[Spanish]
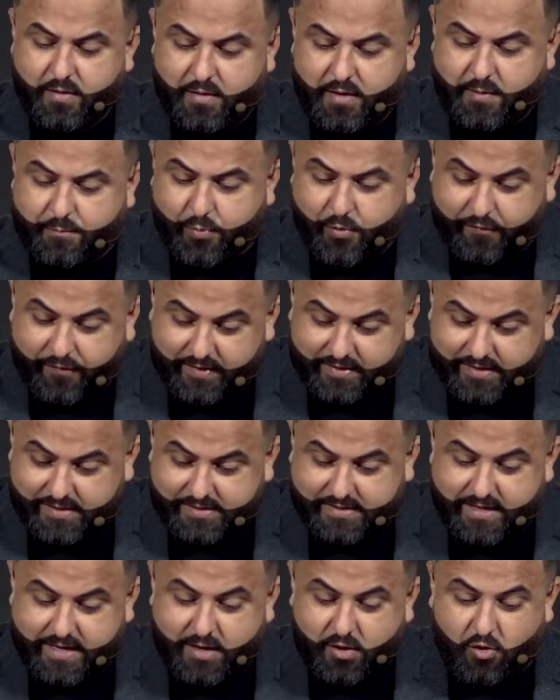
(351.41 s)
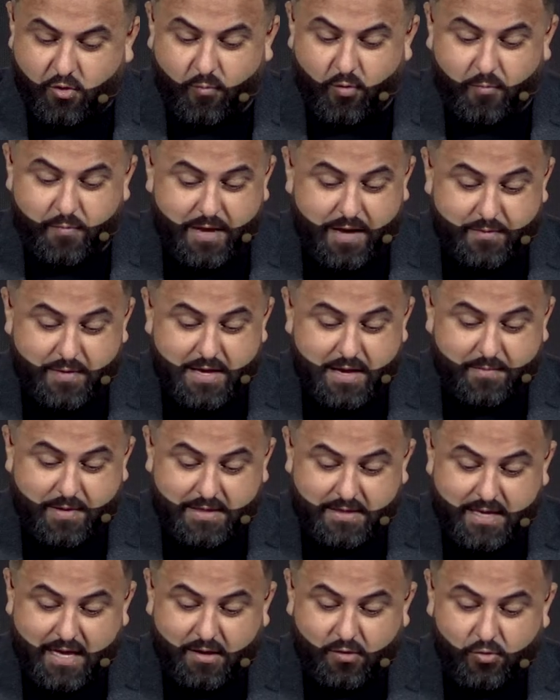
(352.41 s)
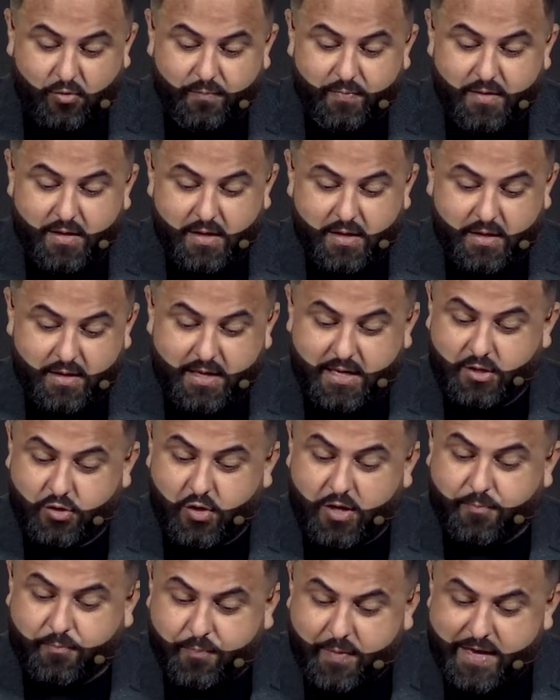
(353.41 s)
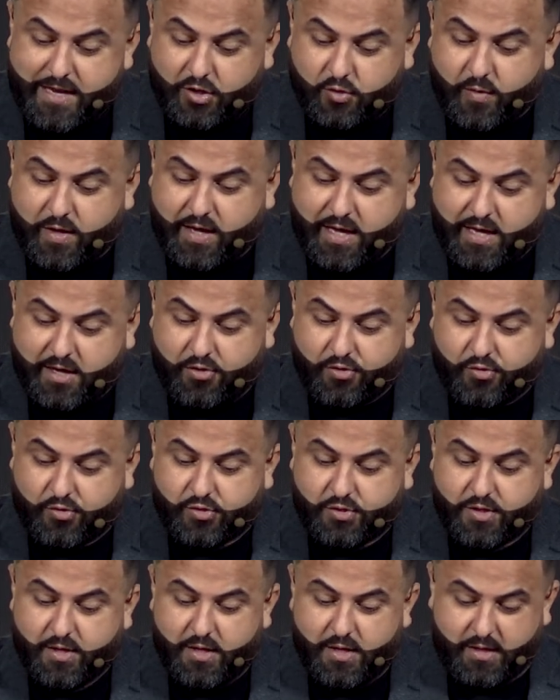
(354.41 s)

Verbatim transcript: Y profeticé como me había mandado, y entró espíritu en ellos,